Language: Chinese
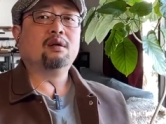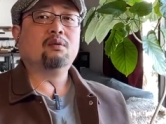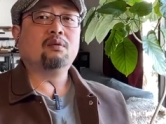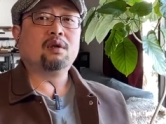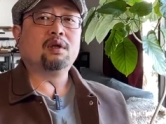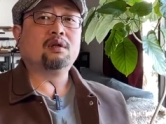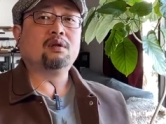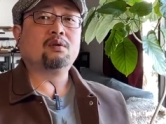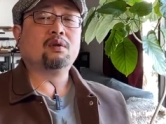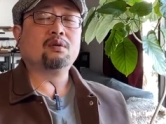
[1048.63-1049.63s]
或者
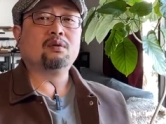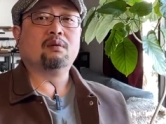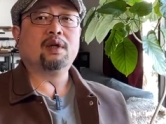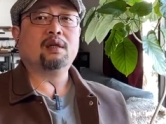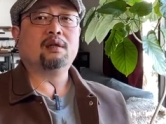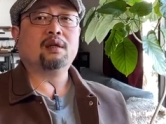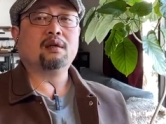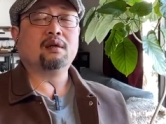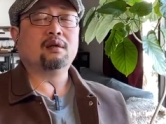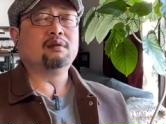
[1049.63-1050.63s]
是说所谓的这
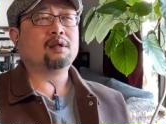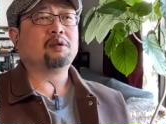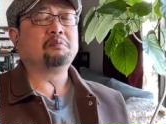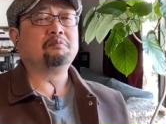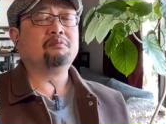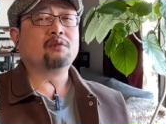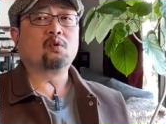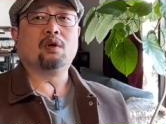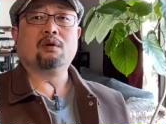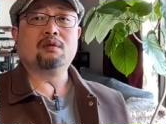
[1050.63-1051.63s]
个叫嗯
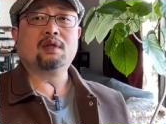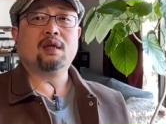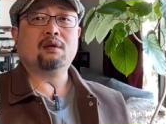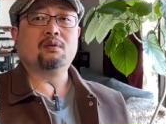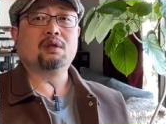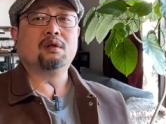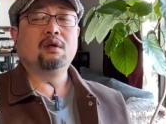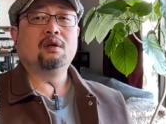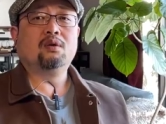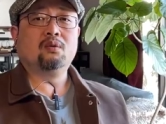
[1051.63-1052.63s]
国有资产流失，
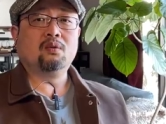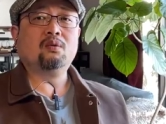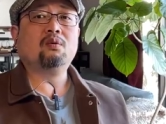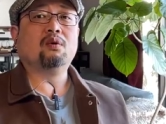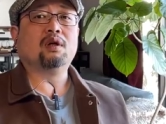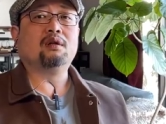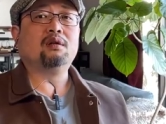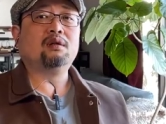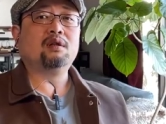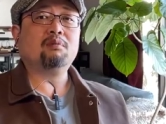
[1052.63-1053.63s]
如果
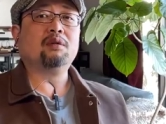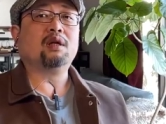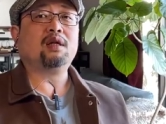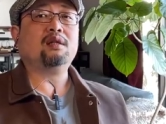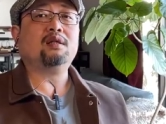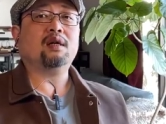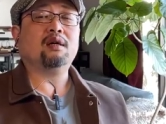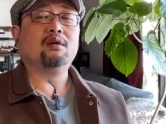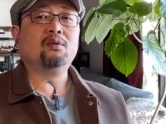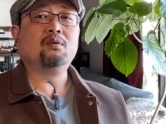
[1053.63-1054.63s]
这么理解，
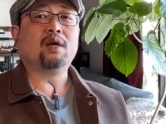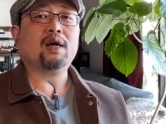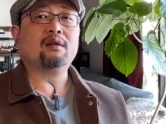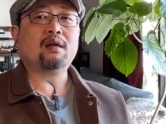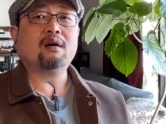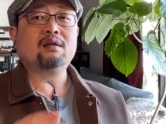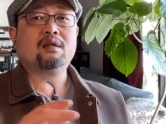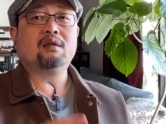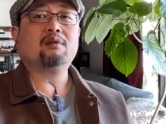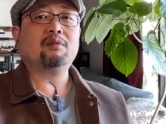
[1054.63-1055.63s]
如果按当
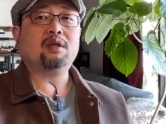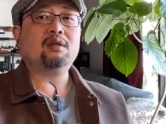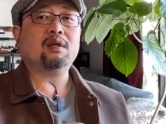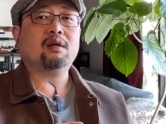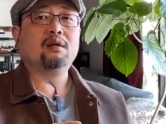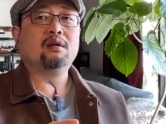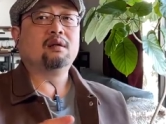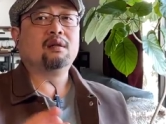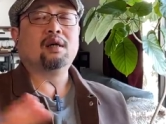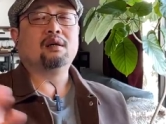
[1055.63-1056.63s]
时那么理解，
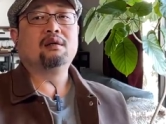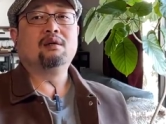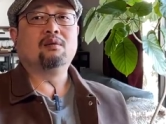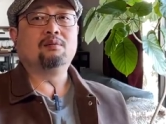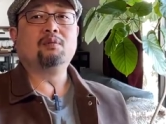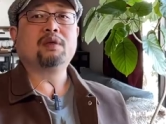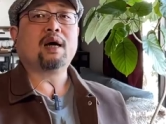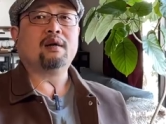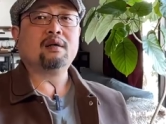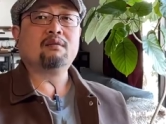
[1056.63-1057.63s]
那我们就不
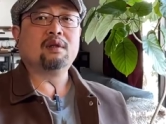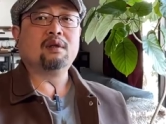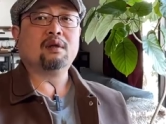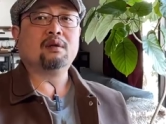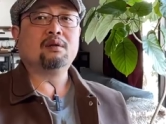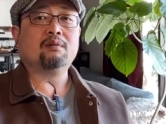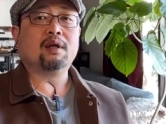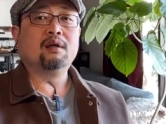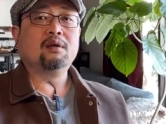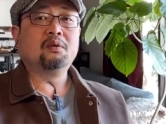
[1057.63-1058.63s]
谈这个问题了，对吧？
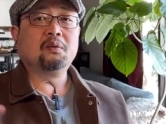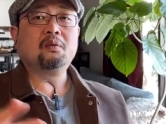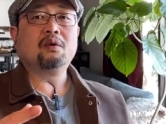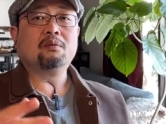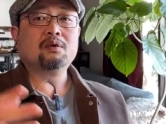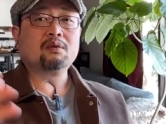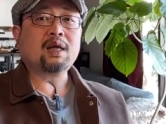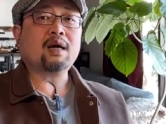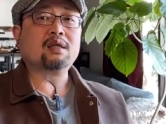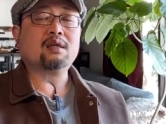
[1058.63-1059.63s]
如果我们从
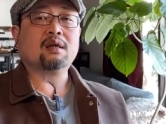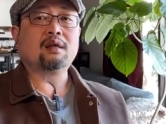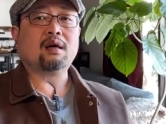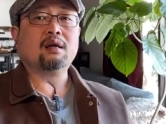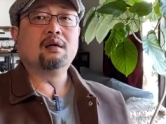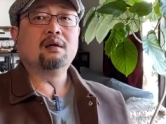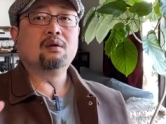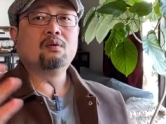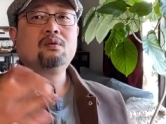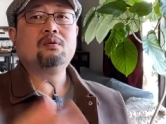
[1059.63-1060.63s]
大势上谈，
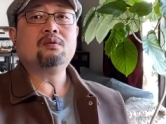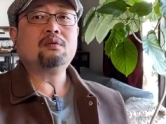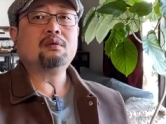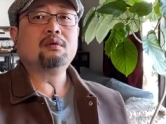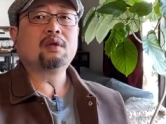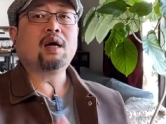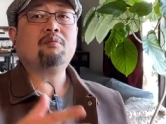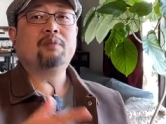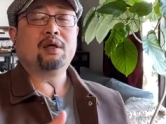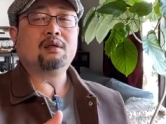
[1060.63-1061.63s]
顾雏军他
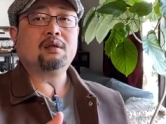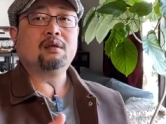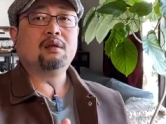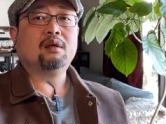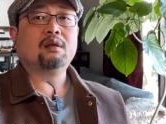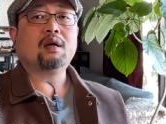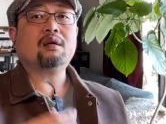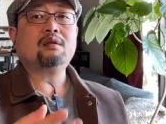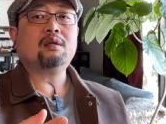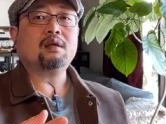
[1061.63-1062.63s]
本身他
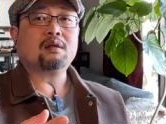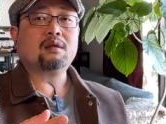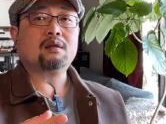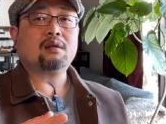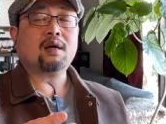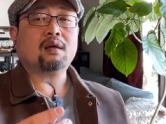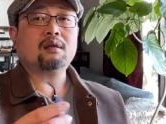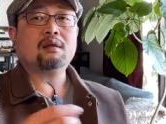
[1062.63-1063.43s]
是这个时代